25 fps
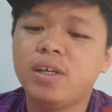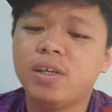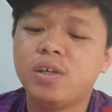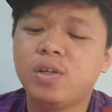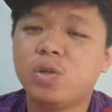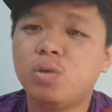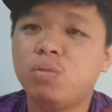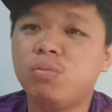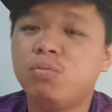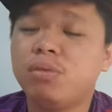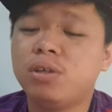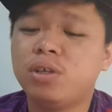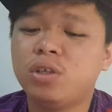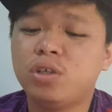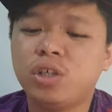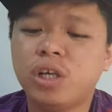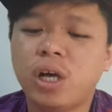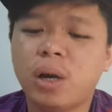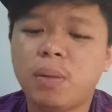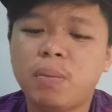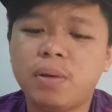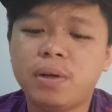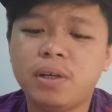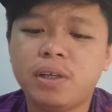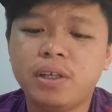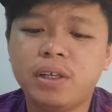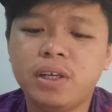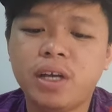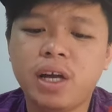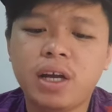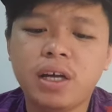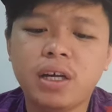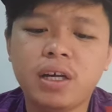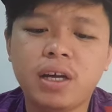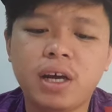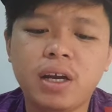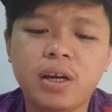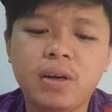Sumber juga
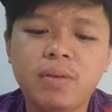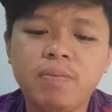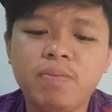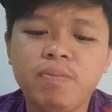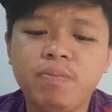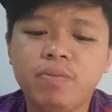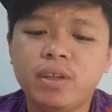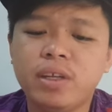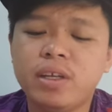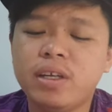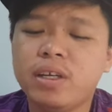mendedahkan